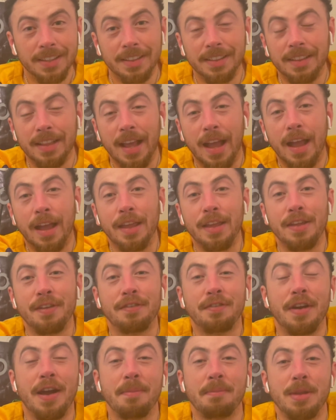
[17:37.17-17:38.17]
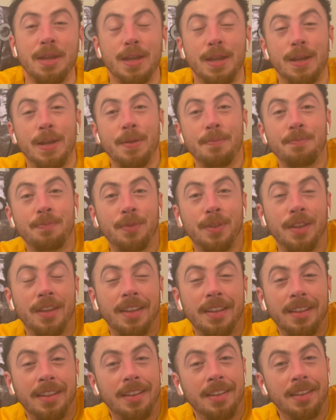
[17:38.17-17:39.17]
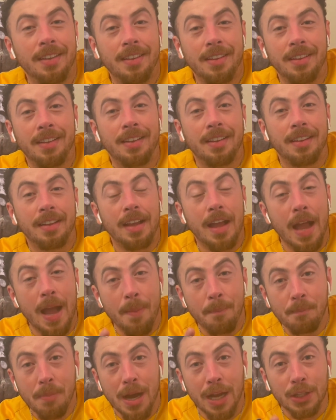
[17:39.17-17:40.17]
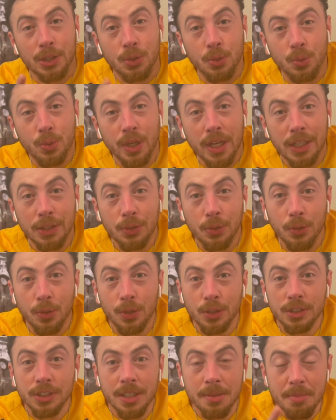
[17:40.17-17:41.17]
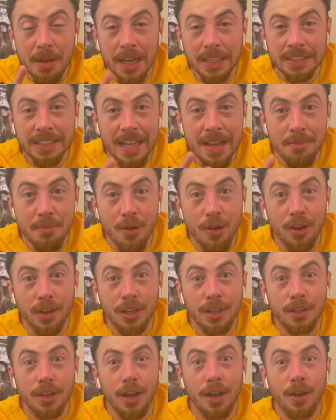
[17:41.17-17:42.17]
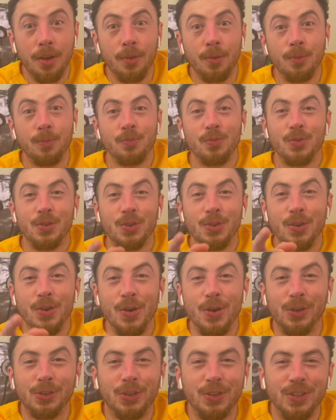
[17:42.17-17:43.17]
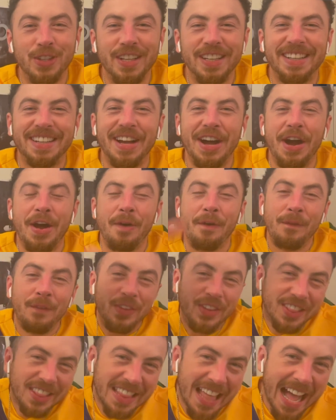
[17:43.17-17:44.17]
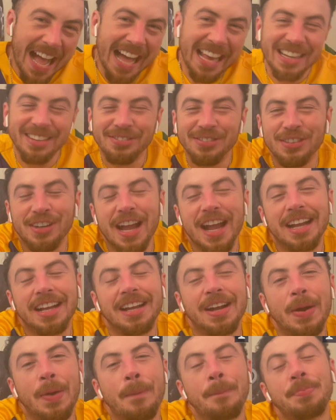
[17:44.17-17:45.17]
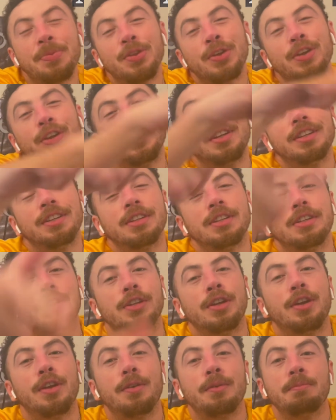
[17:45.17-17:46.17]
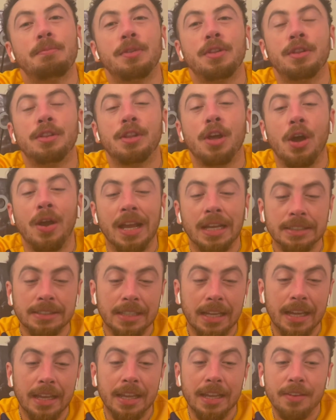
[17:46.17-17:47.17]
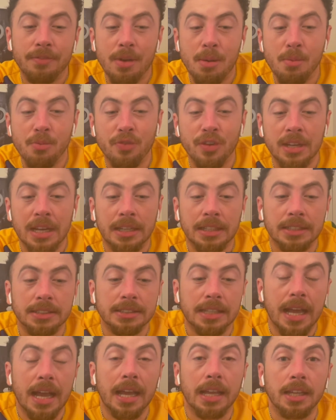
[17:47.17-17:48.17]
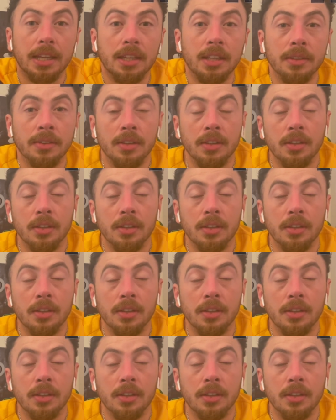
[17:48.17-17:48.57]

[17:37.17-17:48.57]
Tá aí, família. Rapadura é doce, mas não é mole não. Gol do Nicão. Dale, furacão. Então é isso aí, vamos finalizar aí.